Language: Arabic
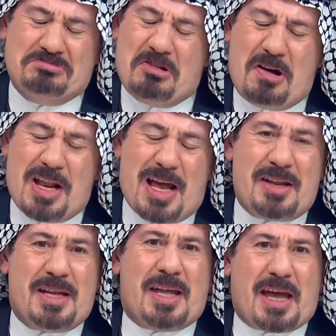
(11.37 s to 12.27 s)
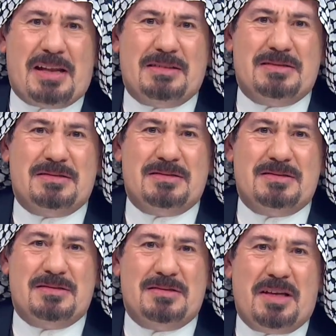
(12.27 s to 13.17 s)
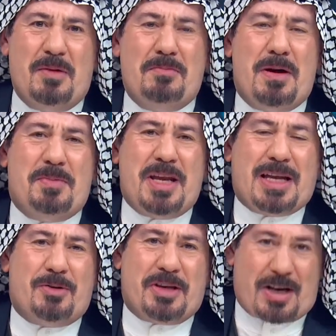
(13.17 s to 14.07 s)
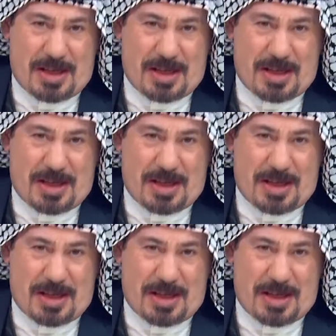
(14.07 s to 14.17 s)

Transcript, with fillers: ولا لنا دخل هم أمريكا وإيران